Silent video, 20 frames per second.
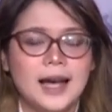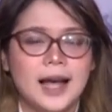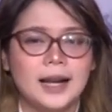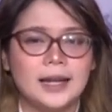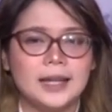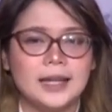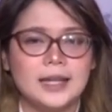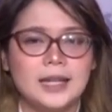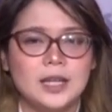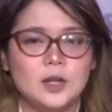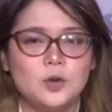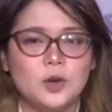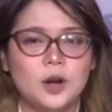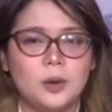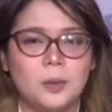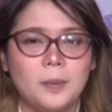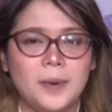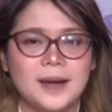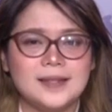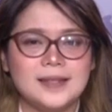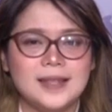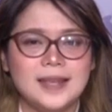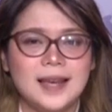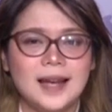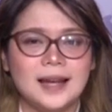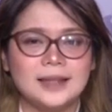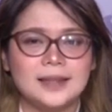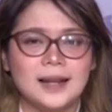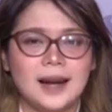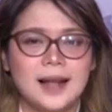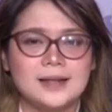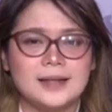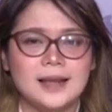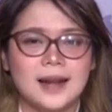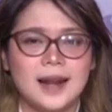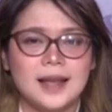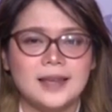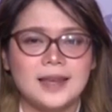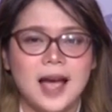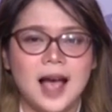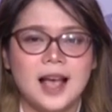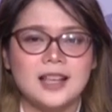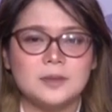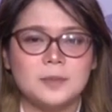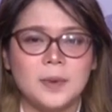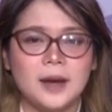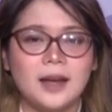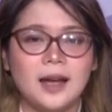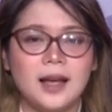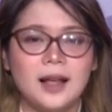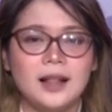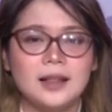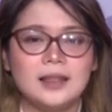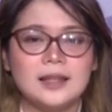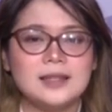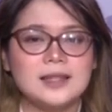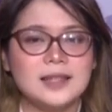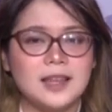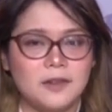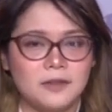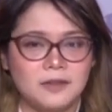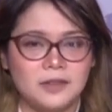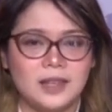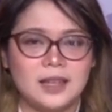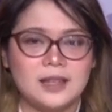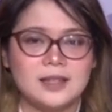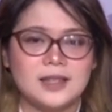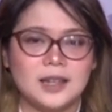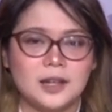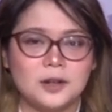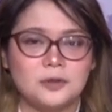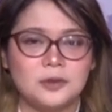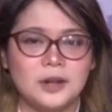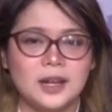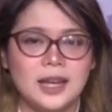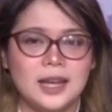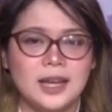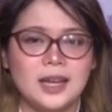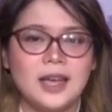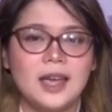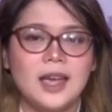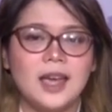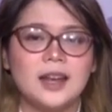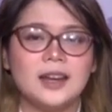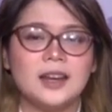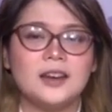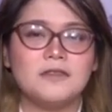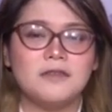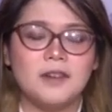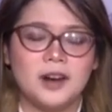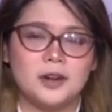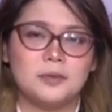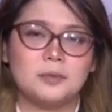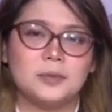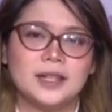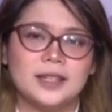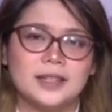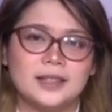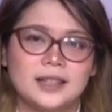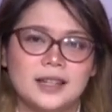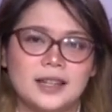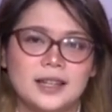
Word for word: Hal ini guna memastikan terlaksananya aspek health safety, security, and environment.